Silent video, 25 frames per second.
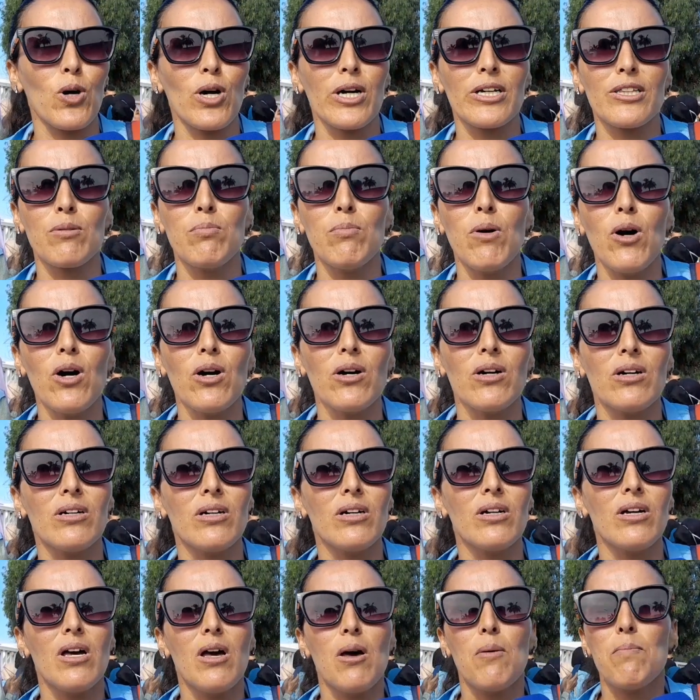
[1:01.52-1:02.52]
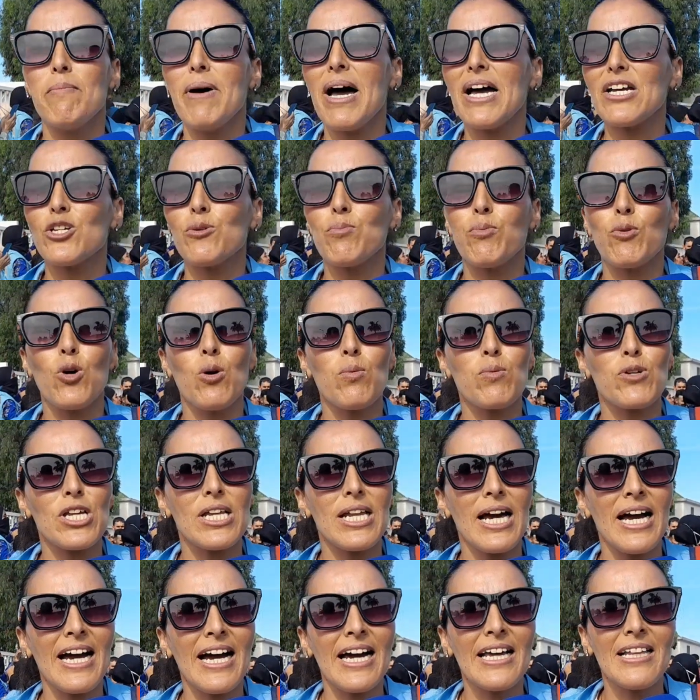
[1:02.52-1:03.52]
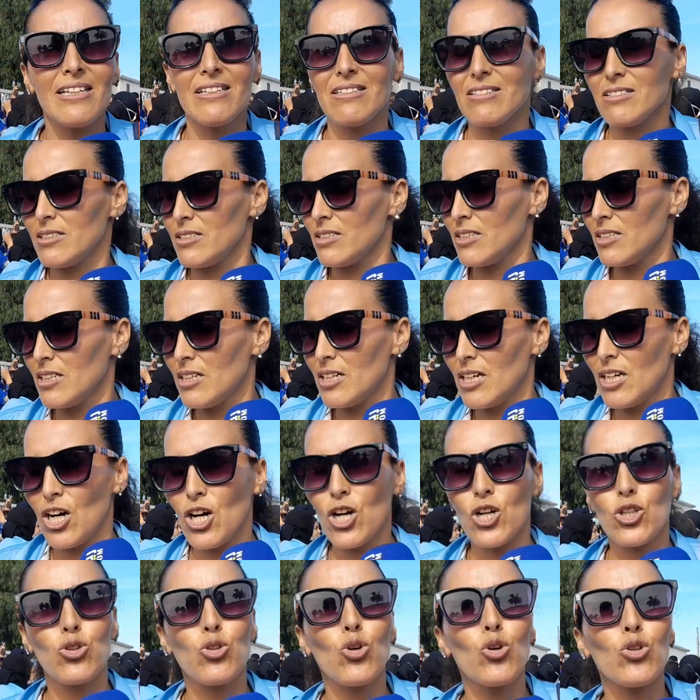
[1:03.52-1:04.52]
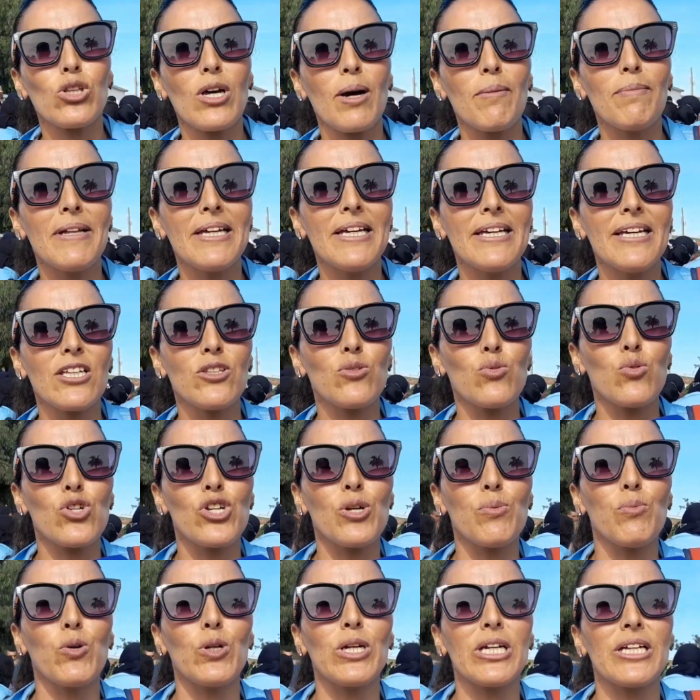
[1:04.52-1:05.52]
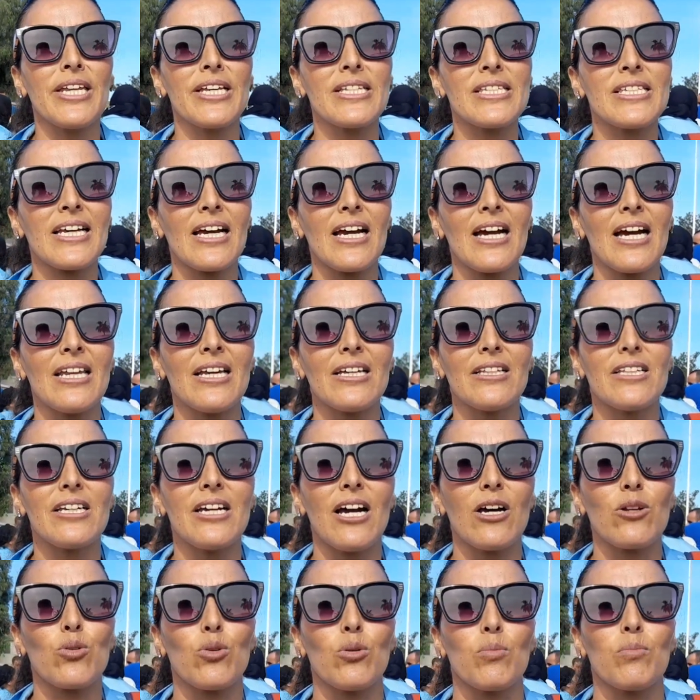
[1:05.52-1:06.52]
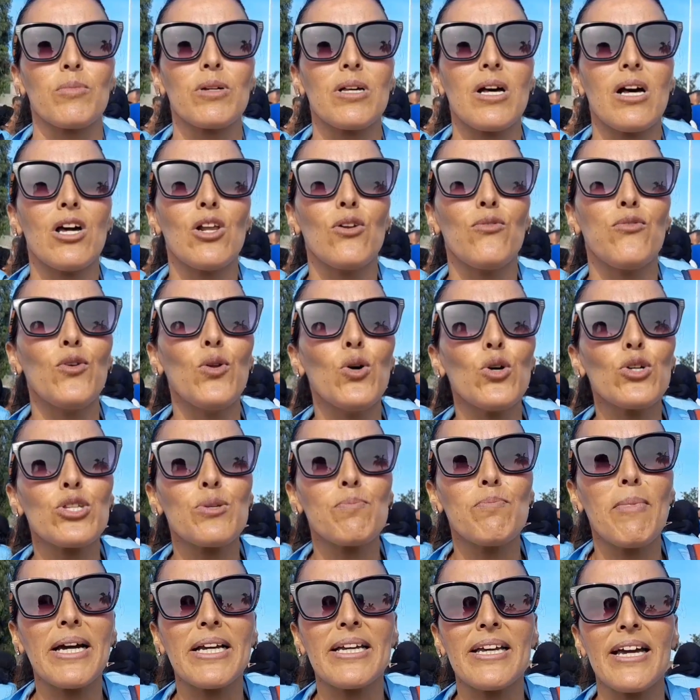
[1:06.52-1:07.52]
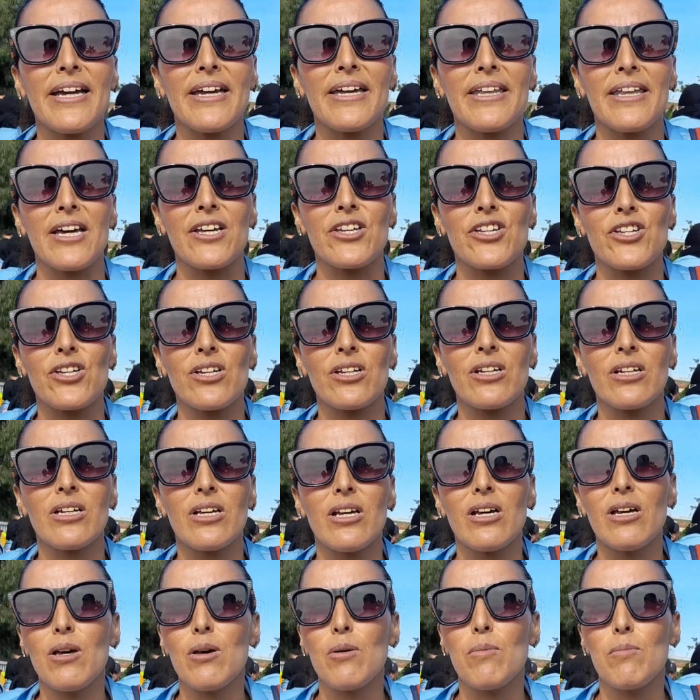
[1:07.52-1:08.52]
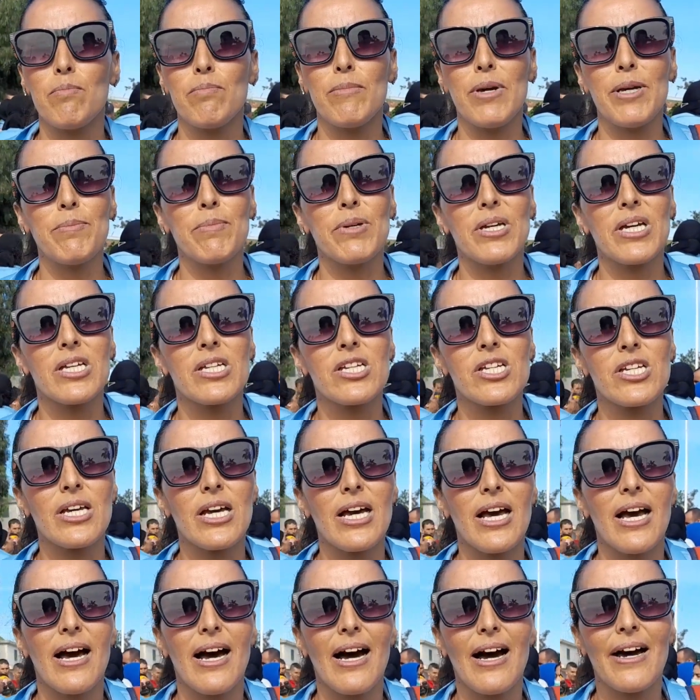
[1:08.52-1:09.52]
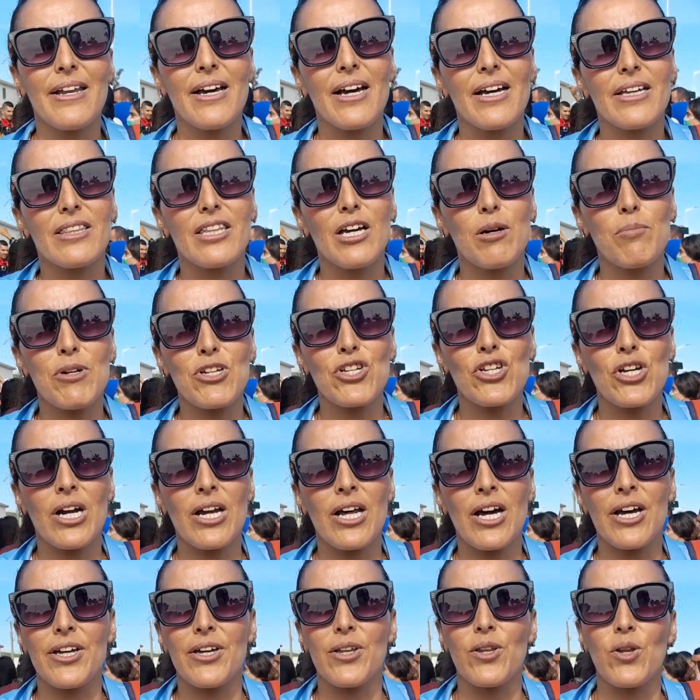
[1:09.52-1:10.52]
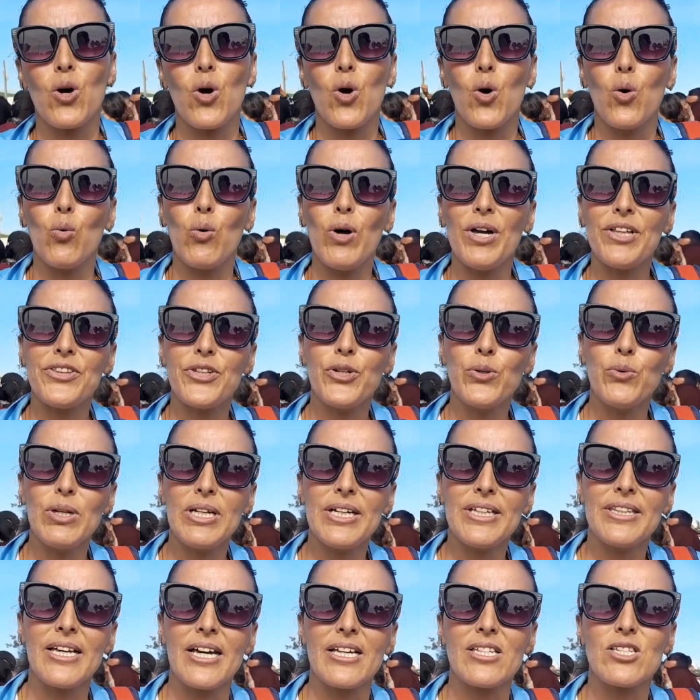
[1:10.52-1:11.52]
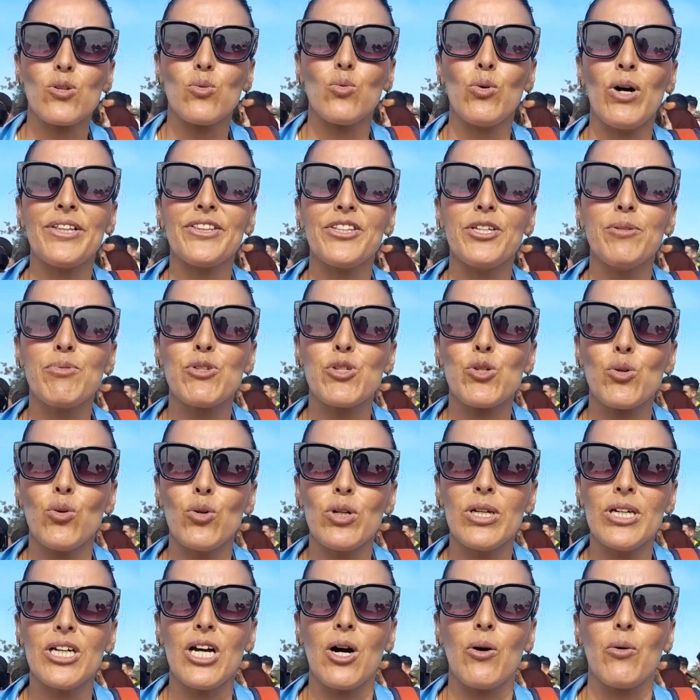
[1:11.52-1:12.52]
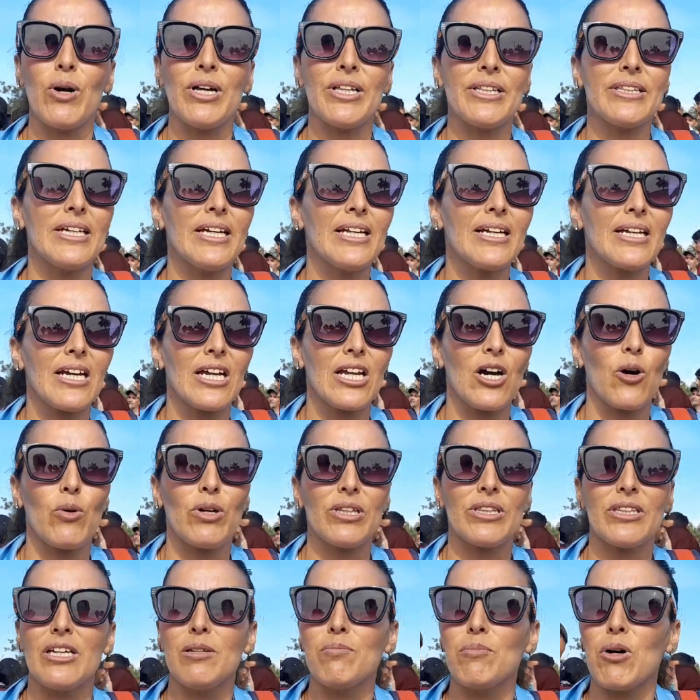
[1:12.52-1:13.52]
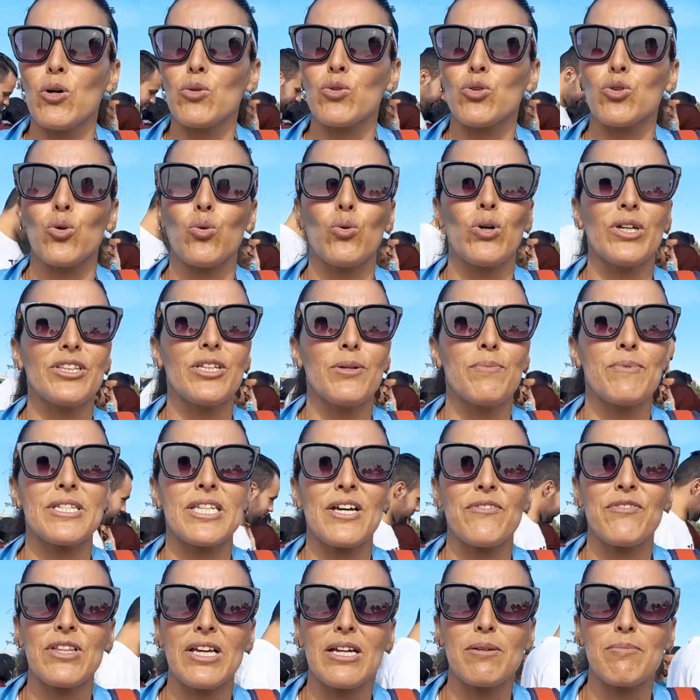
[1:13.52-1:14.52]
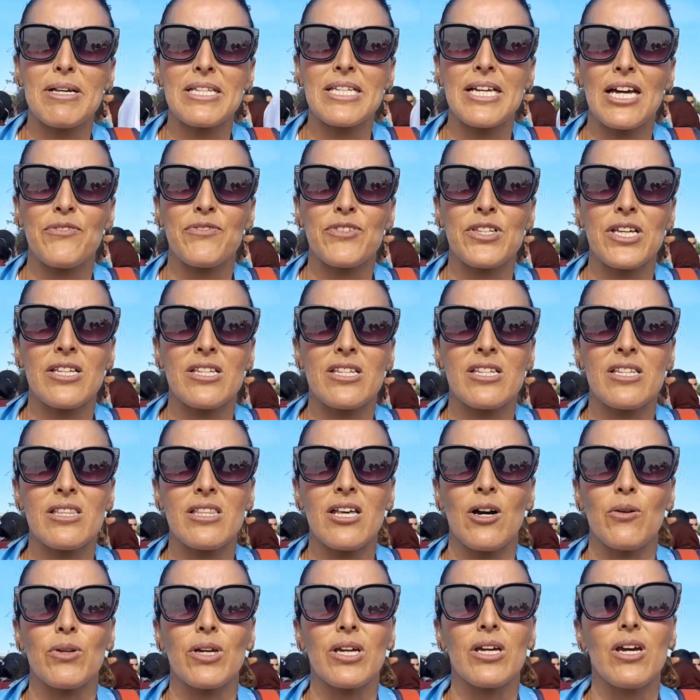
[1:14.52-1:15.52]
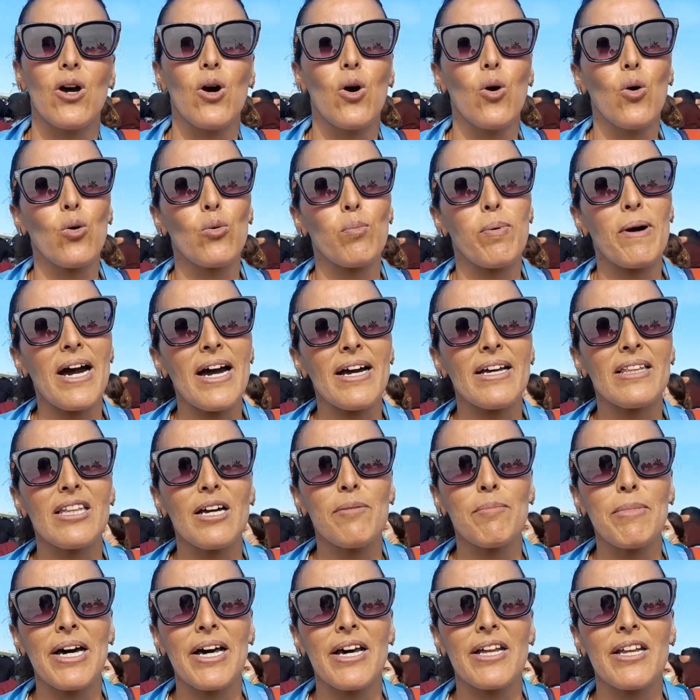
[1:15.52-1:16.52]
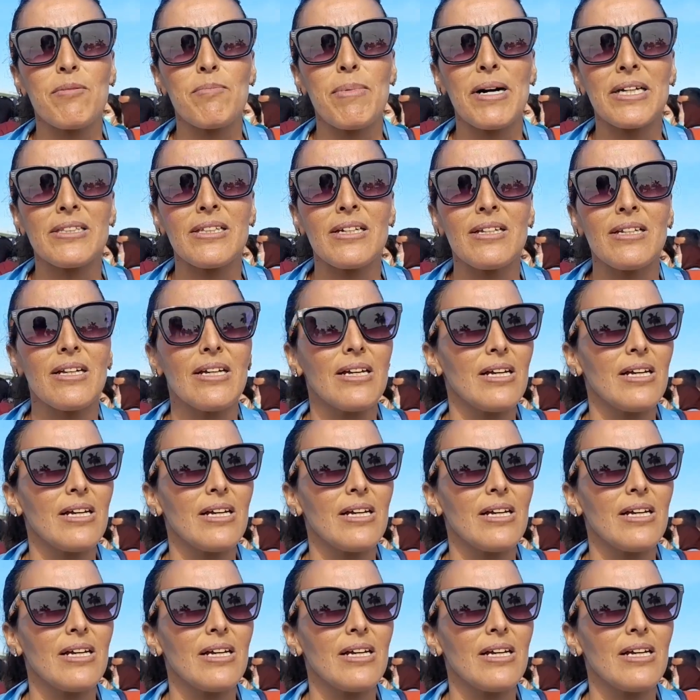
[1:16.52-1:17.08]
خدموا ما عجبكمش الحال حطوا الطابليات وجيبوا لي الاستقاله ديالكم الفلوس ما كايناش ما يمكنش انا خدامه شهرين وعندي وليدات وعندي مسؤوليه وعندي الكرا وعندي الموض وعندي بزاف ديال المصاريف تيتسناوني ونبقى خدامه انا باطل